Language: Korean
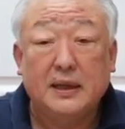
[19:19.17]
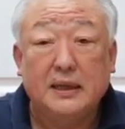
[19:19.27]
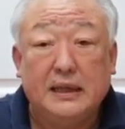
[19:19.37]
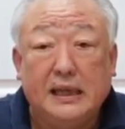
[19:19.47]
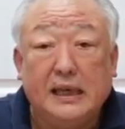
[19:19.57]

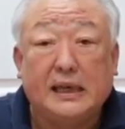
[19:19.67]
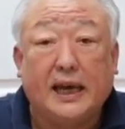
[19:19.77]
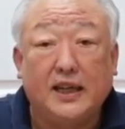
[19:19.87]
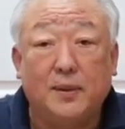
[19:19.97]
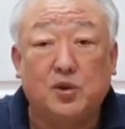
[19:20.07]
이
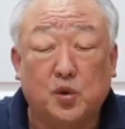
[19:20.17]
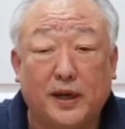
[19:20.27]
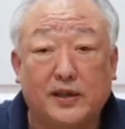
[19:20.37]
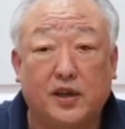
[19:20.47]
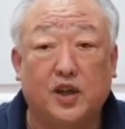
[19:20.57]
개념
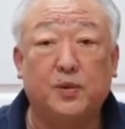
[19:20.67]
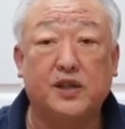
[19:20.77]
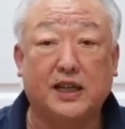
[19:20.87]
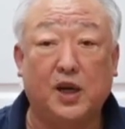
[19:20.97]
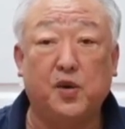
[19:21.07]
속에서 여러분이
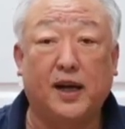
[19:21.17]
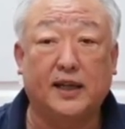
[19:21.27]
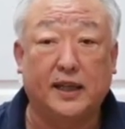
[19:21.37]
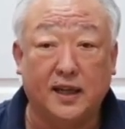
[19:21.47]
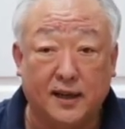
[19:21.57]
자유하게
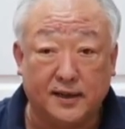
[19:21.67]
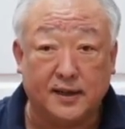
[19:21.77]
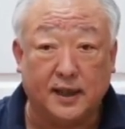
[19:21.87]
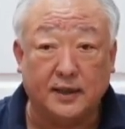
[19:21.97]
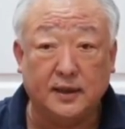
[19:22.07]
되는
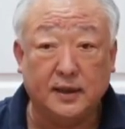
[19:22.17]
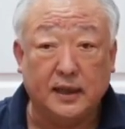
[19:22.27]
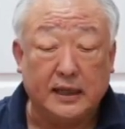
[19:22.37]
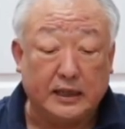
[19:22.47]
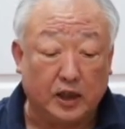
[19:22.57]
것은
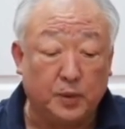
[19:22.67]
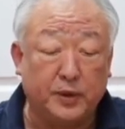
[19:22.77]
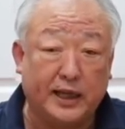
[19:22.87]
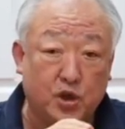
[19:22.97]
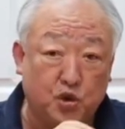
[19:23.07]

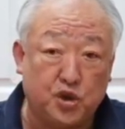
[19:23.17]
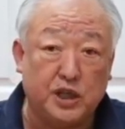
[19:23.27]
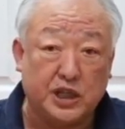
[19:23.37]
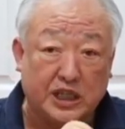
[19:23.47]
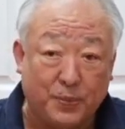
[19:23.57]
여러분에게
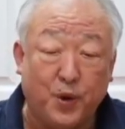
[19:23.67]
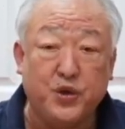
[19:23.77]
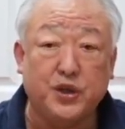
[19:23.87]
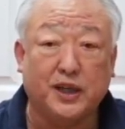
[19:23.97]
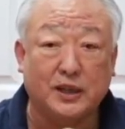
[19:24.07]
주신
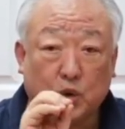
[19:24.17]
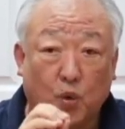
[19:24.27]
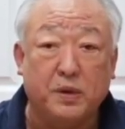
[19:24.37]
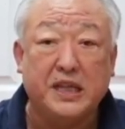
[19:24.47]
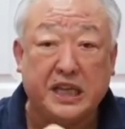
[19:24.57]
기본적인
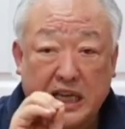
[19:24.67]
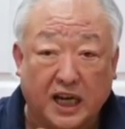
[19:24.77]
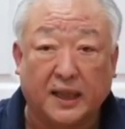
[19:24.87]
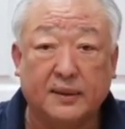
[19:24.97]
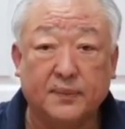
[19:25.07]
도미니언